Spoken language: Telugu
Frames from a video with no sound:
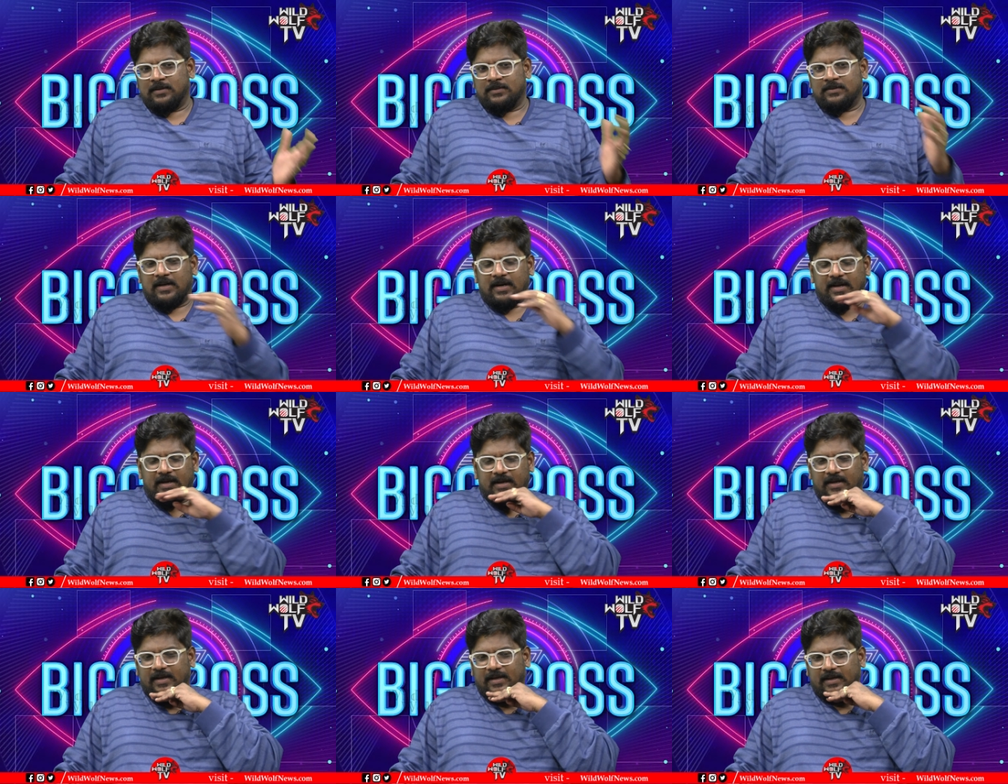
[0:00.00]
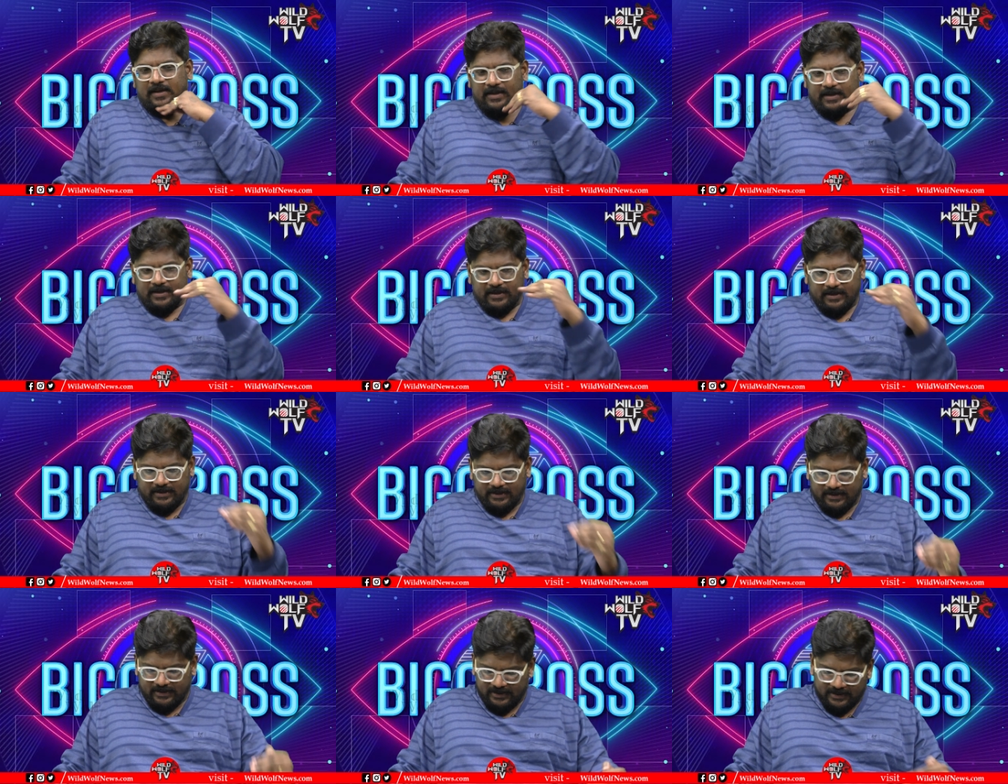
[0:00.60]
సరే
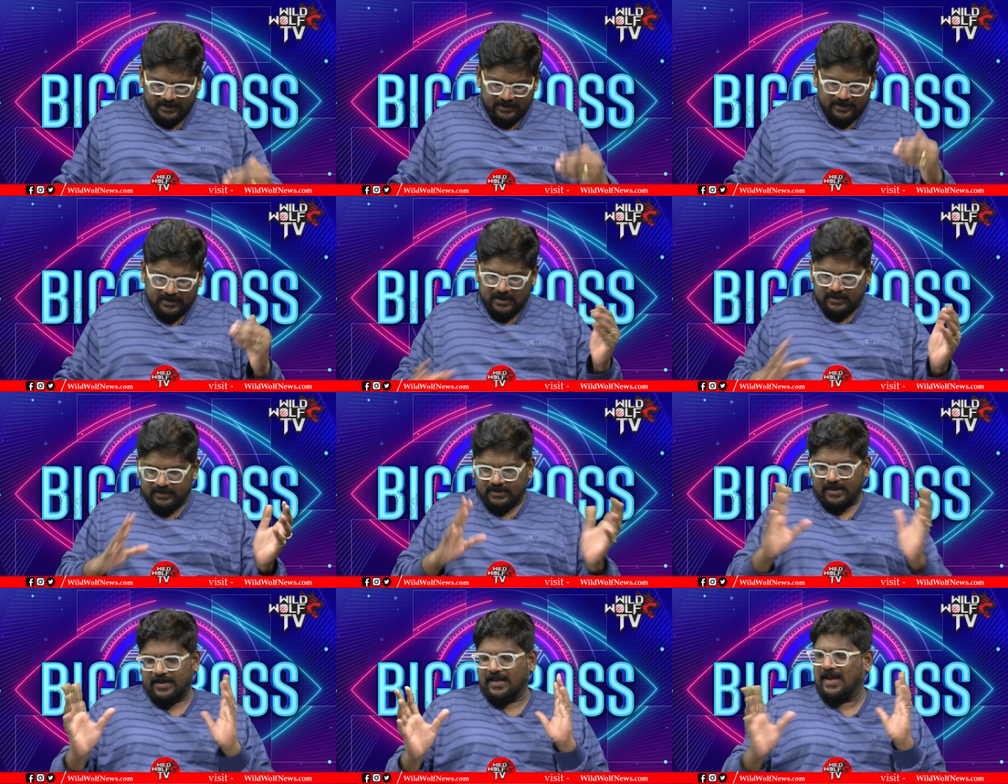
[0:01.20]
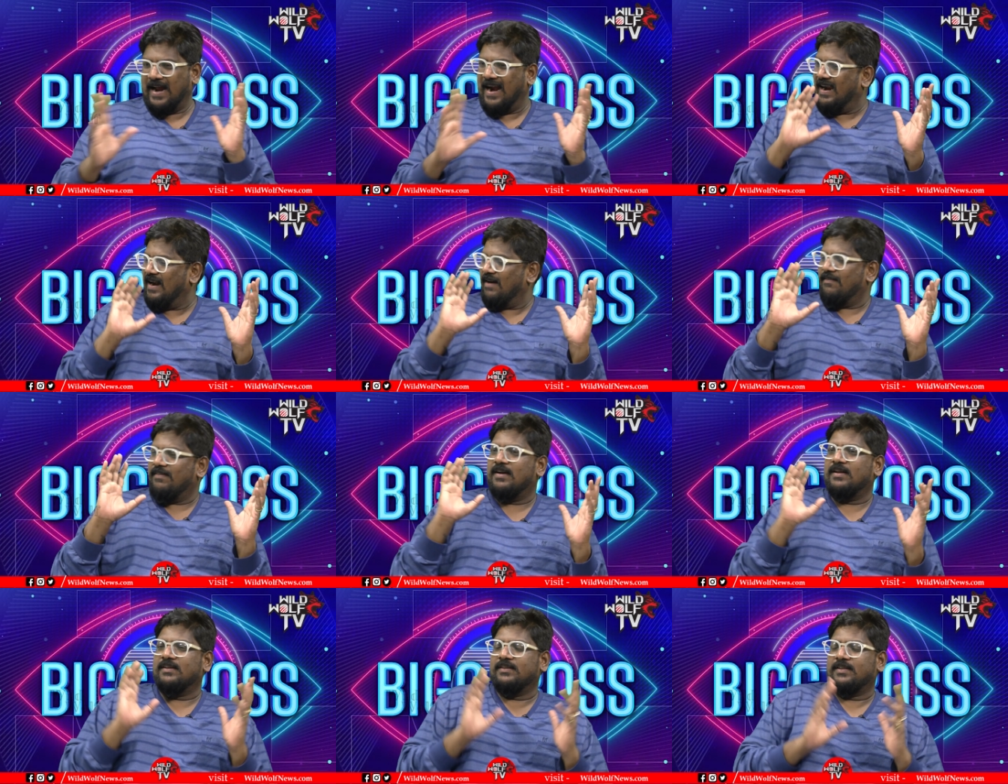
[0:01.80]
ఇదంతా ఈ
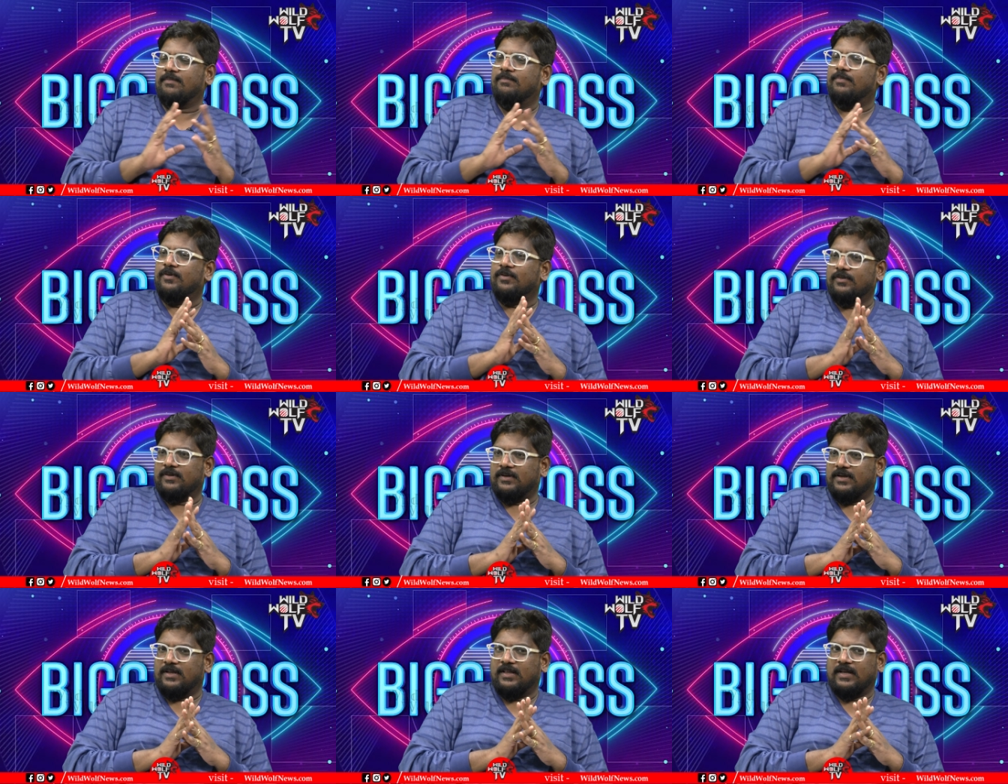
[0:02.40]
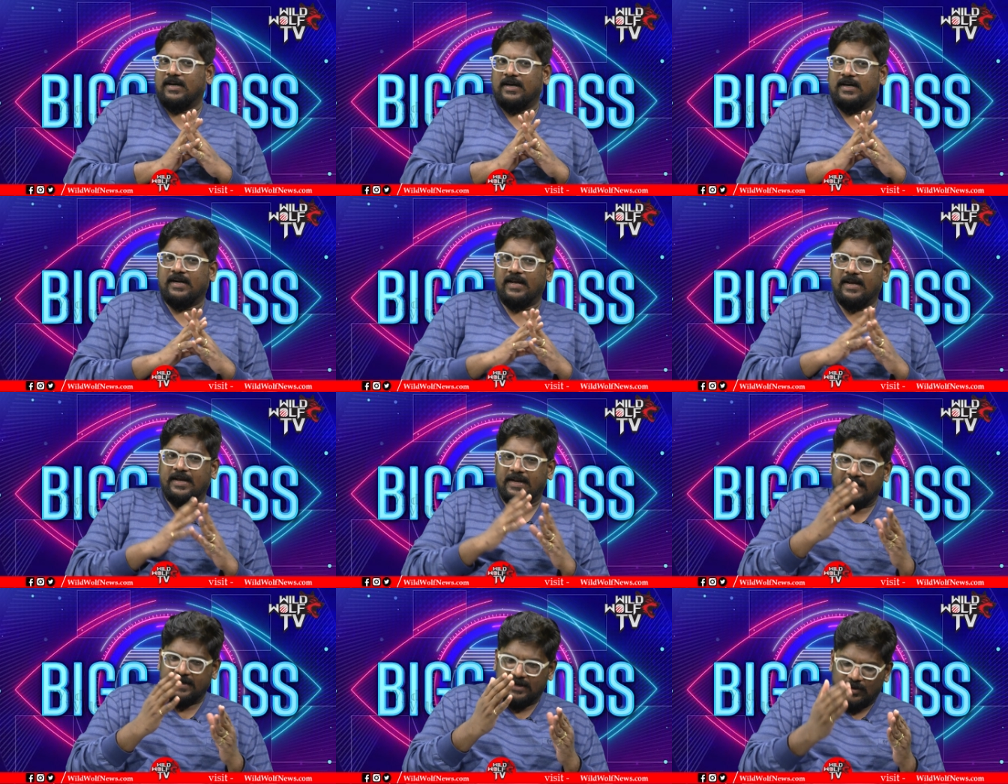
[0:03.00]
హడావిడి అంతా ఎప్పుడు ఉంటుంది అంటే
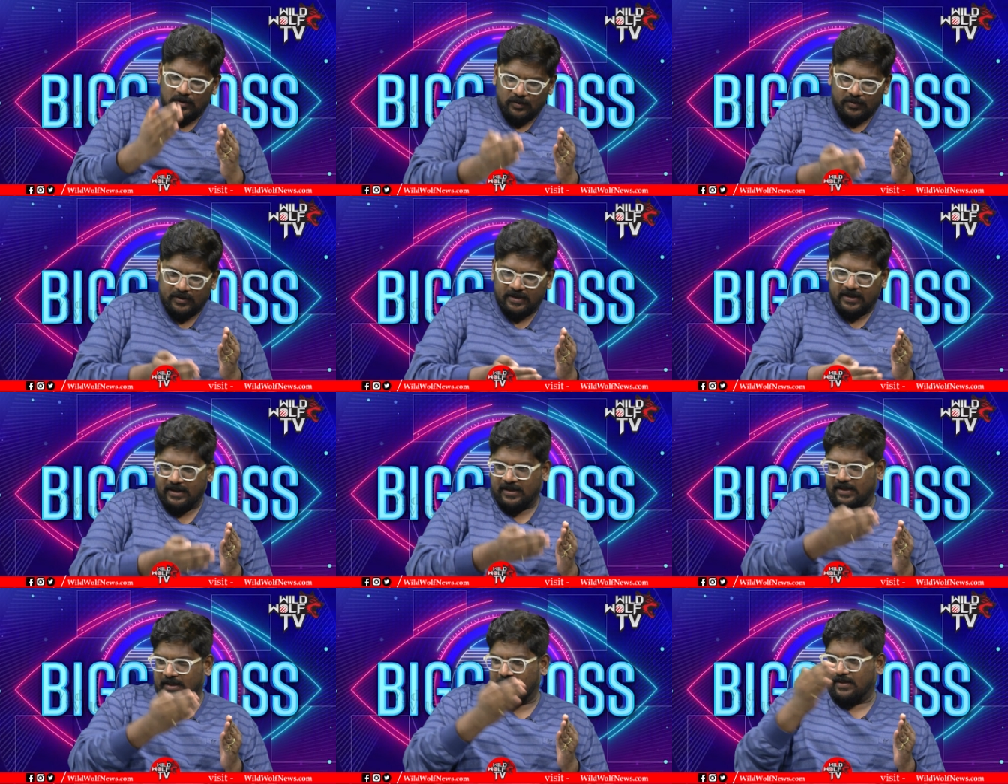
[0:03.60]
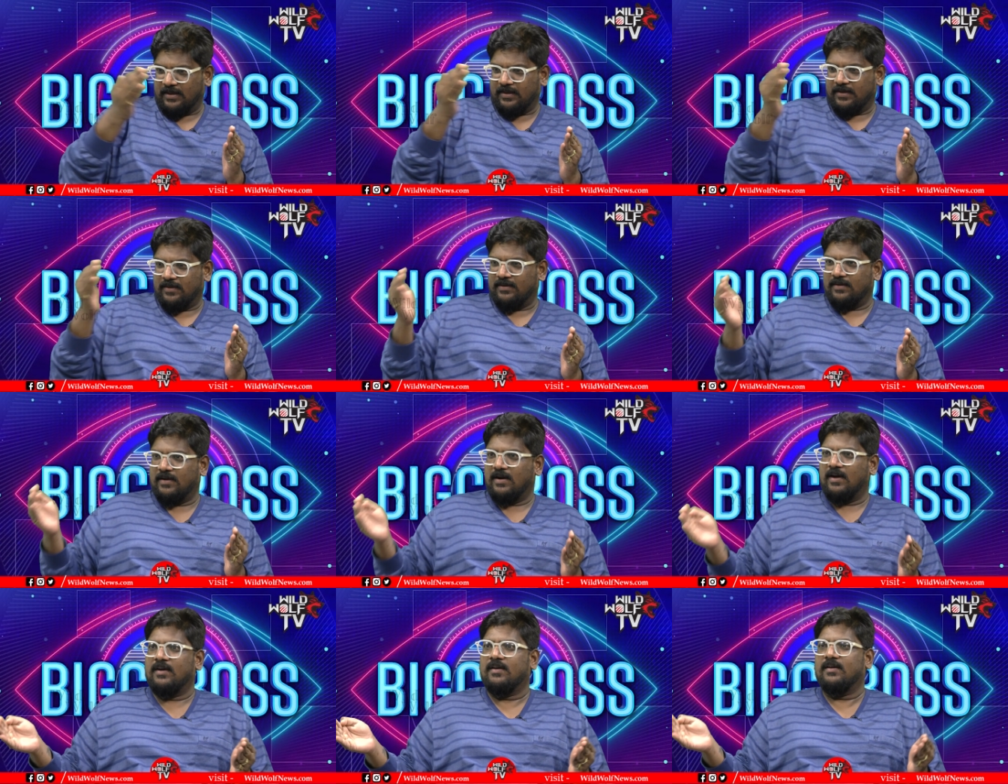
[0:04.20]
ఇంట్లోకి
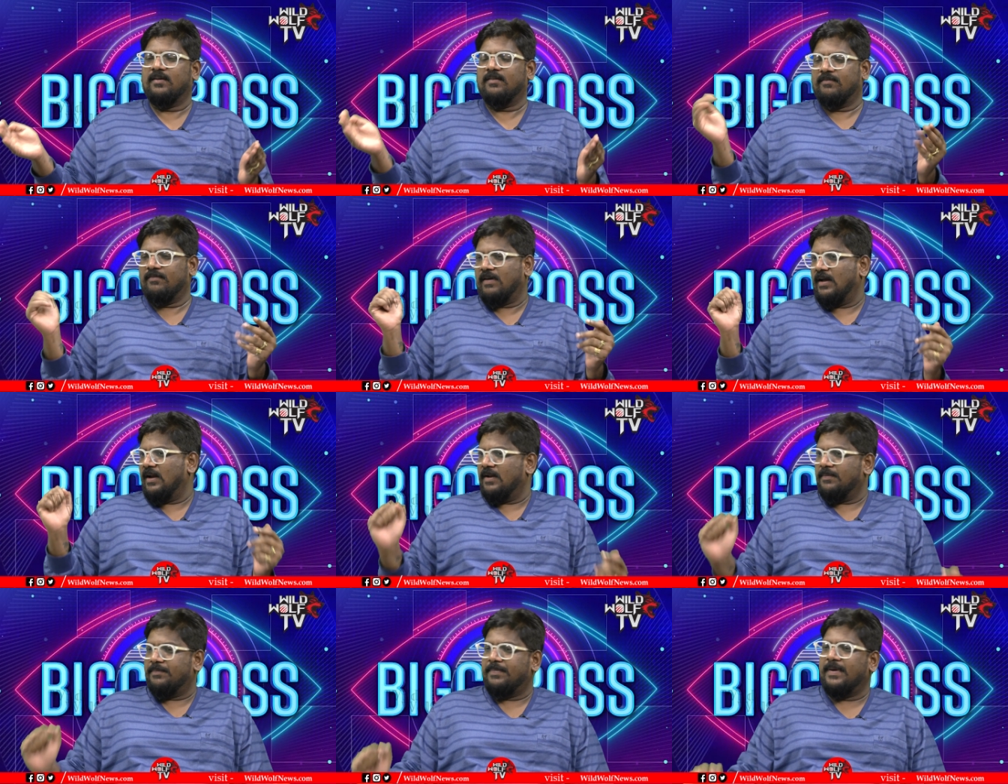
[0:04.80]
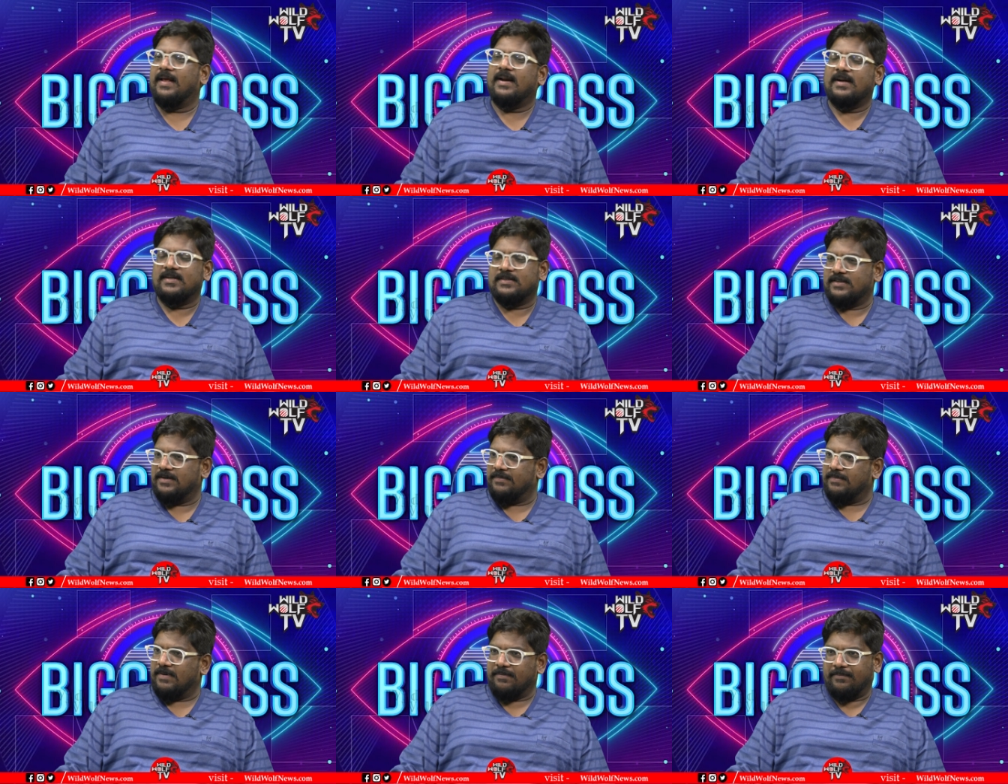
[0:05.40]
వాళ్ళ
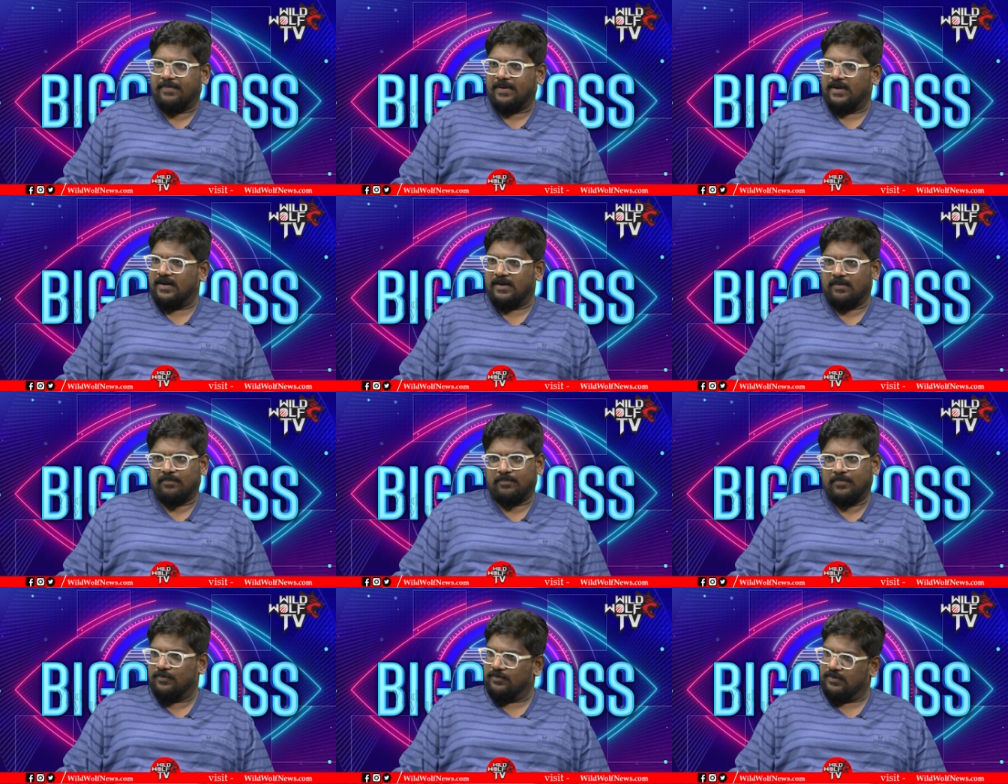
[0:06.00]
పేరెంట్స్ని పంపేటప్పుడు